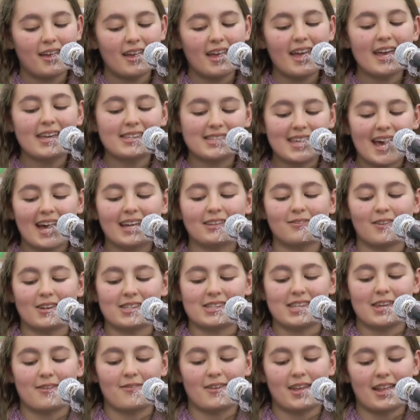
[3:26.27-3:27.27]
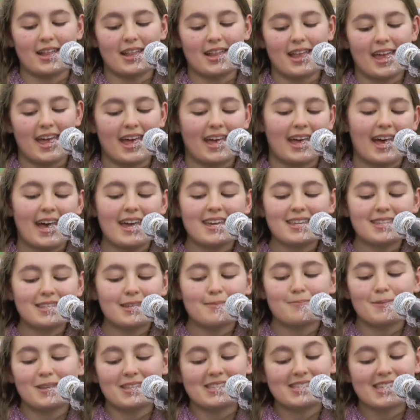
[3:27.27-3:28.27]
Er sagt, was er will. Er reicht
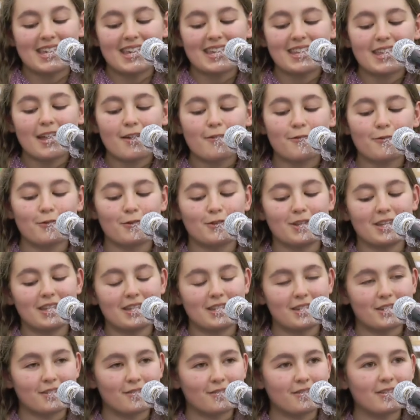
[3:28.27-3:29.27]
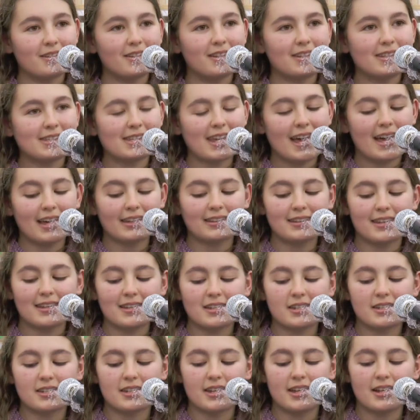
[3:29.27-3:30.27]
ihm den Zehner für die Stunde, sagt er
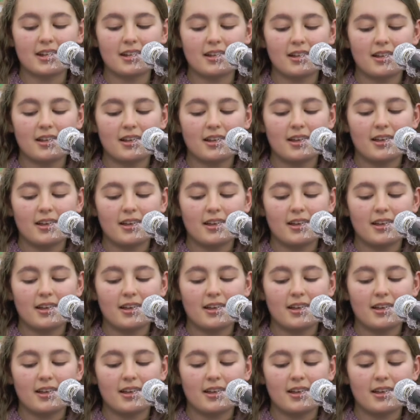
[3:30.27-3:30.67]
still.